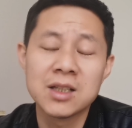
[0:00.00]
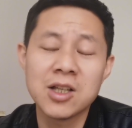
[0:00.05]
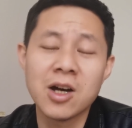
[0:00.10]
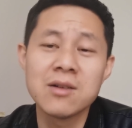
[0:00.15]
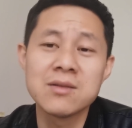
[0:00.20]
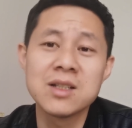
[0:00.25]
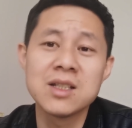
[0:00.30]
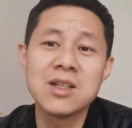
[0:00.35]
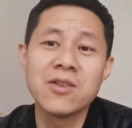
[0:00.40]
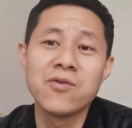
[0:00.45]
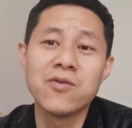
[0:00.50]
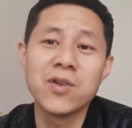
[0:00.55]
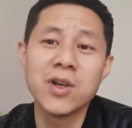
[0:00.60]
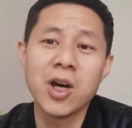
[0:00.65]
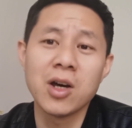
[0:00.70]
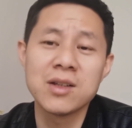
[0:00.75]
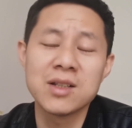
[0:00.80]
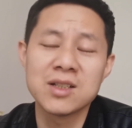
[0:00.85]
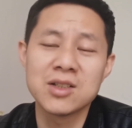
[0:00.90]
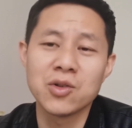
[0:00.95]
当自己无
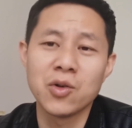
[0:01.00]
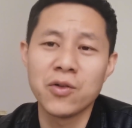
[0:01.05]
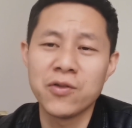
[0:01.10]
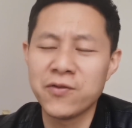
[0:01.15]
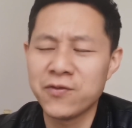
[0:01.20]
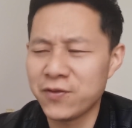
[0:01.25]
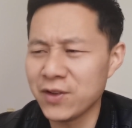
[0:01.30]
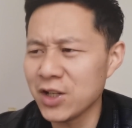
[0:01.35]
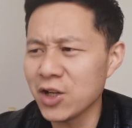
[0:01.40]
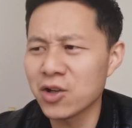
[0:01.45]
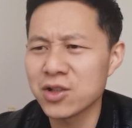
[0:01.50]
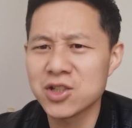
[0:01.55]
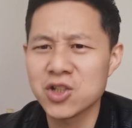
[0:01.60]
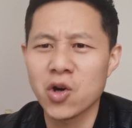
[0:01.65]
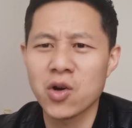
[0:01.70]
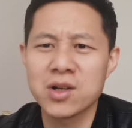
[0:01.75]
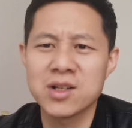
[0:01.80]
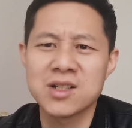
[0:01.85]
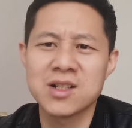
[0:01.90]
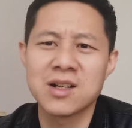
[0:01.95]
聊的时候，非要
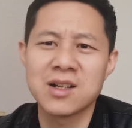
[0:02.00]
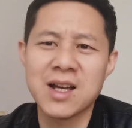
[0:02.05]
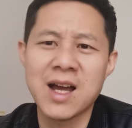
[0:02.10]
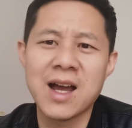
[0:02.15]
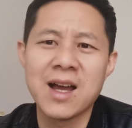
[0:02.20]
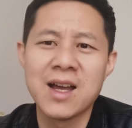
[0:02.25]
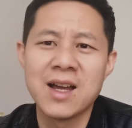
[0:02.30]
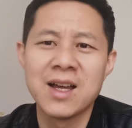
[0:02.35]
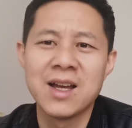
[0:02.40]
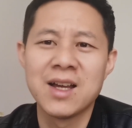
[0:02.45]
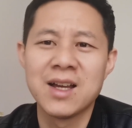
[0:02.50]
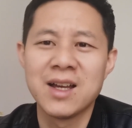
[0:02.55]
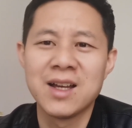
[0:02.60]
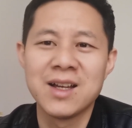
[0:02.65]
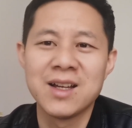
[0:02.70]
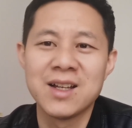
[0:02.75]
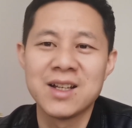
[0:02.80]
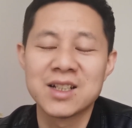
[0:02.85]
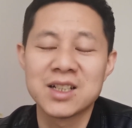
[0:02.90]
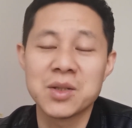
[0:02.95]
找个事儿干，
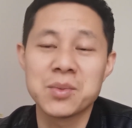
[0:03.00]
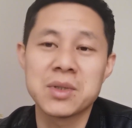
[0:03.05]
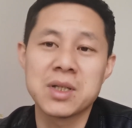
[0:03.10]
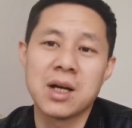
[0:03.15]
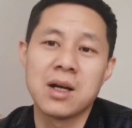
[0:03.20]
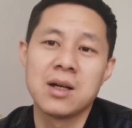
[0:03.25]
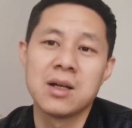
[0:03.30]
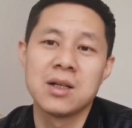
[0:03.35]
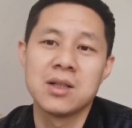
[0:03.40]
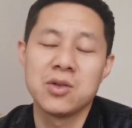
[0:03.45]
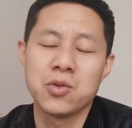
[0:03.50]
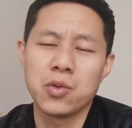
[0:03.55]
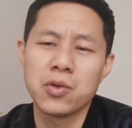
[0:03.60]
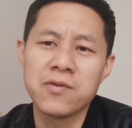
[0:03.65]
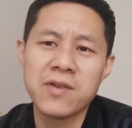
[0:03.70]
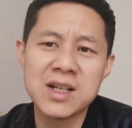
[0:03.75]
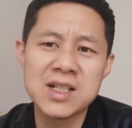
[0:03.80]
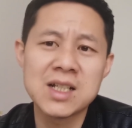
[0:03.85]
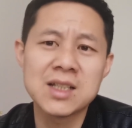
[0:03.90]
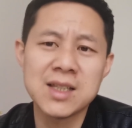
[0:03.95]
是不是？你
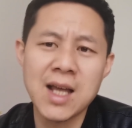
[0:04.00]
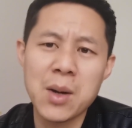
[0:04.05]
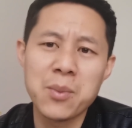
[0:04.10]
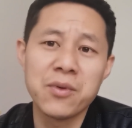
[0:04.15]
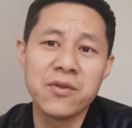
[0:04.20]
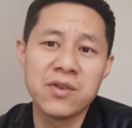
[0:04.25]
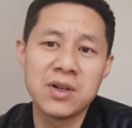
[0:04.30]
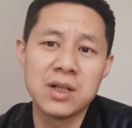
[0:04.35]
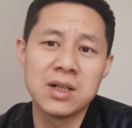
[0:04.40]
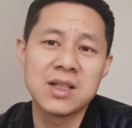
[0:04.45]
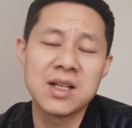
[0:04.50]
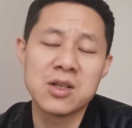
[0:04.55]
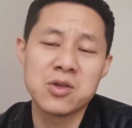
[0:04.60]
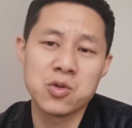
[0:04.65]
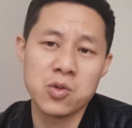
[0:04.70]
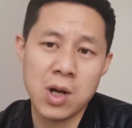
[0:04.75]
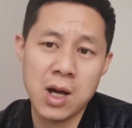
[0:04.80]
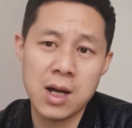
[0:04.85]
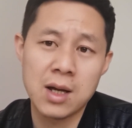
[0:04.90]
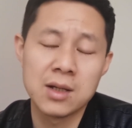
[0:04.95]
会发现大部分人在
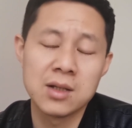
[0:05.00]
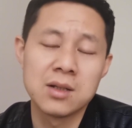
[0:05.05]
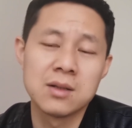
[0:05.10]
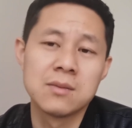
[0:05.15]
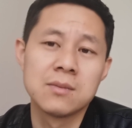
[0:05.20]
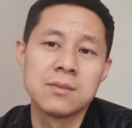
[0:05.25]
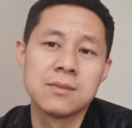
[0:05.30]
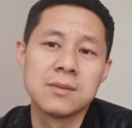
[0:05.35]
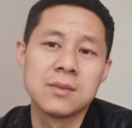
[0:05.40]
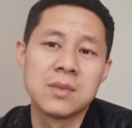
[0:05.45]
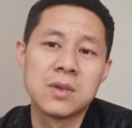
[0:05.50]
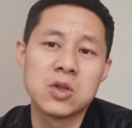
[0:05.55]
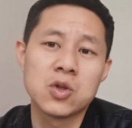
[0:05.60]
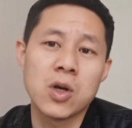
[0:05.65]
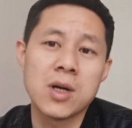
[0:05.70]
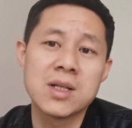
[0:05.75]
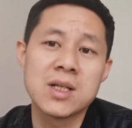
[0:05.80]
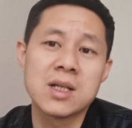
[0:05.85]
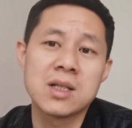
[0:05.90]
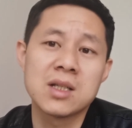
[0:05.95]
刷，
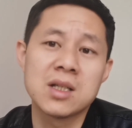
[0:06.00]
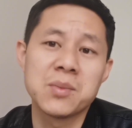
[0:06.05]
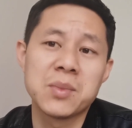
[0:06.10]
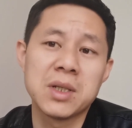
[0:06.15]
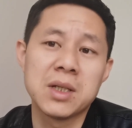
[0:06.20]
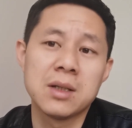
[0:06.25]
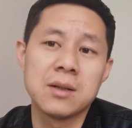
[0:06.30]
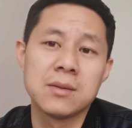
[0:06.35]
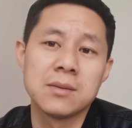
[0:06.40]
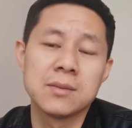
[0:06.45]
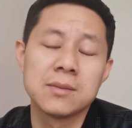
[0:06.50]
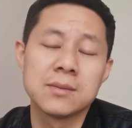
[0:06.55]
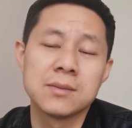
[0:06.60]
刷一些视频，